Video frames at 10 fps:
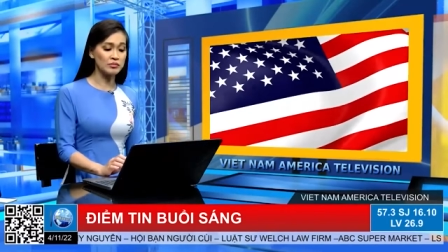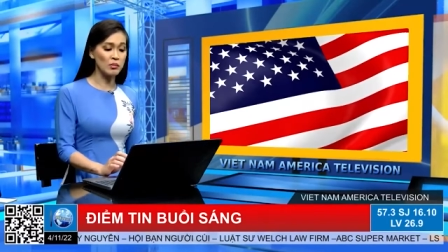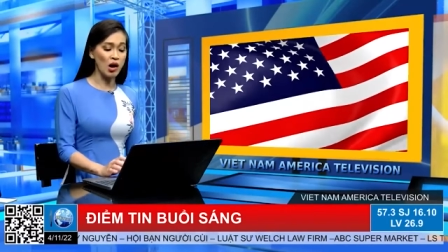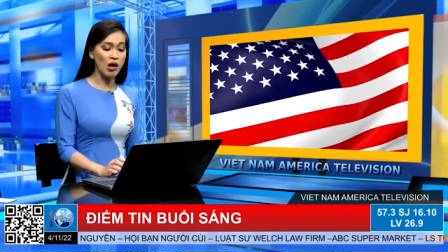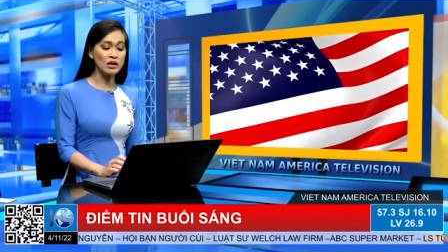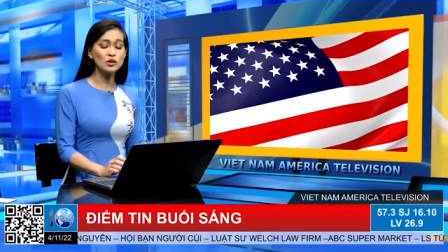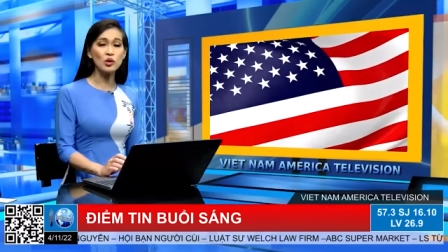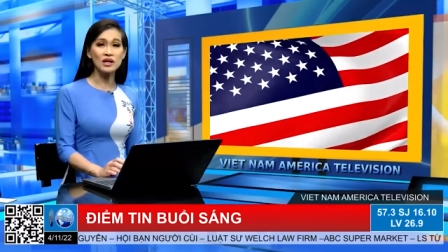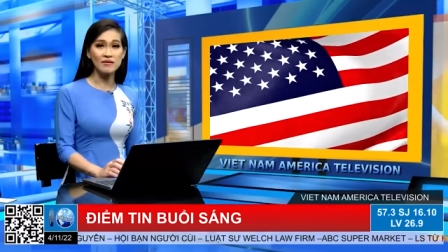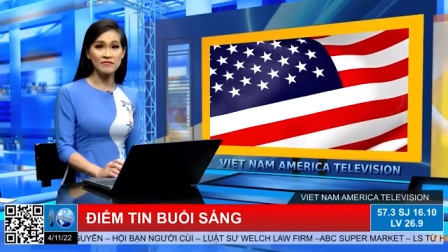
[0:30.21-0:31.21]
bỏ cái
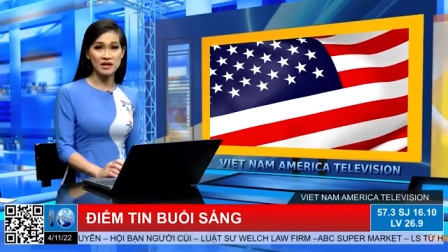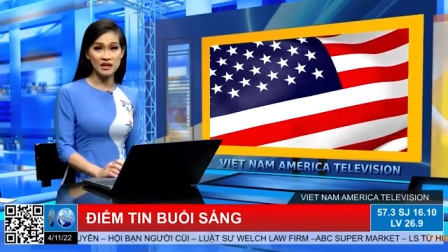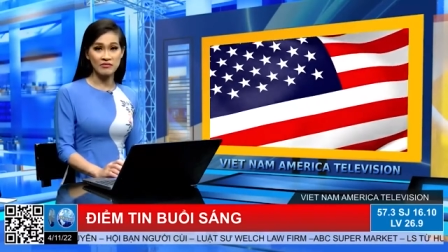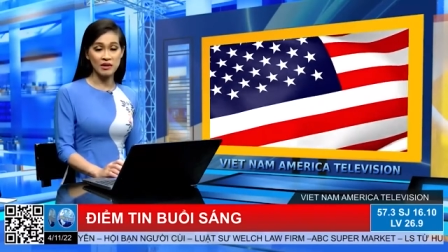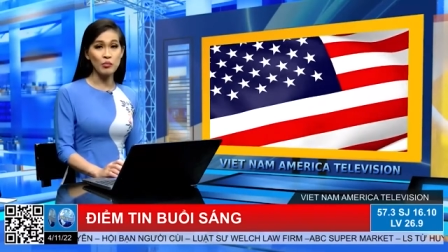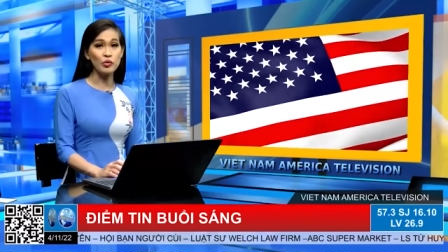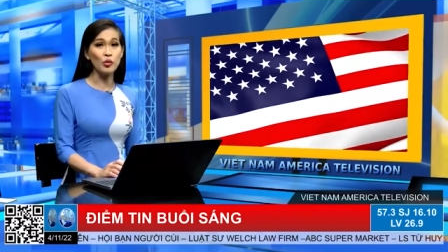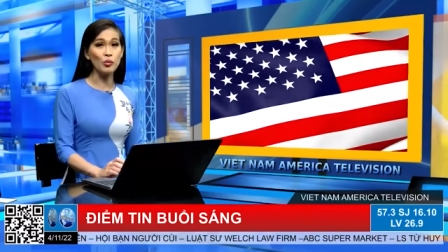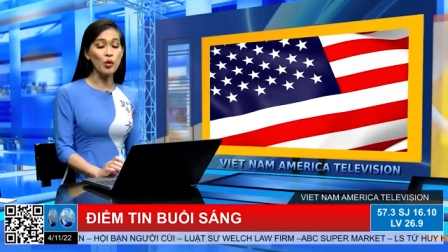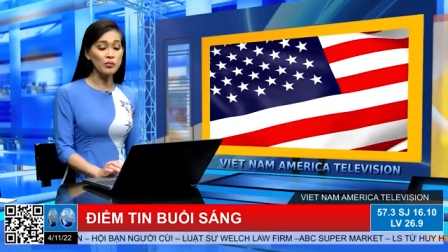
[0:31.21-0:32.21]
tuần làm việc là phải
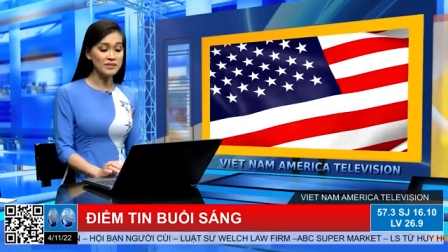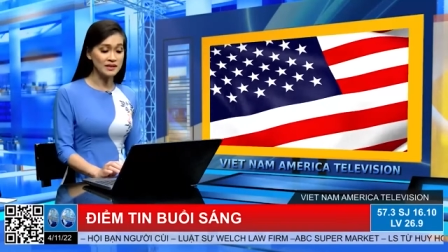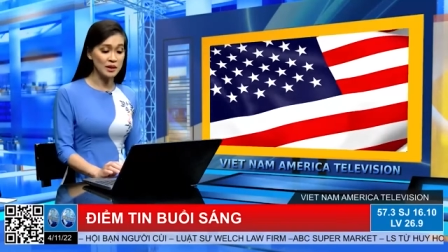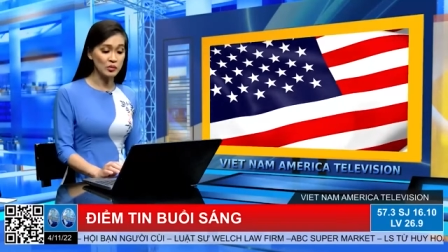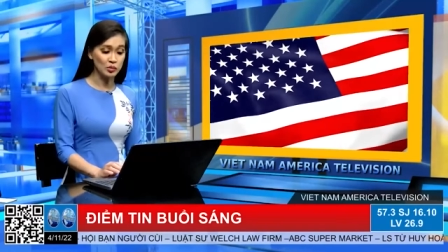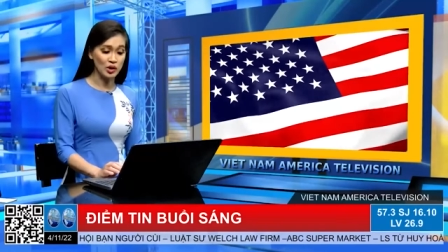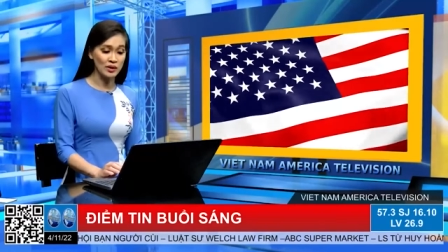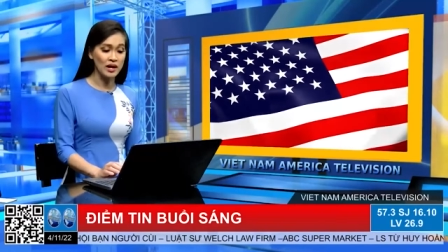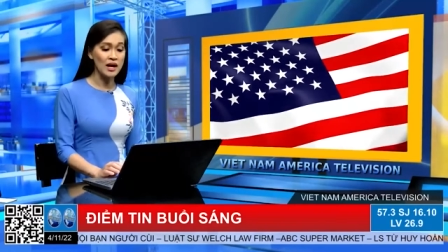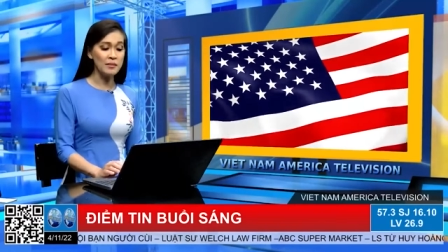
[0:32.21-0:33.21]
đủ 40 tiếng một tuần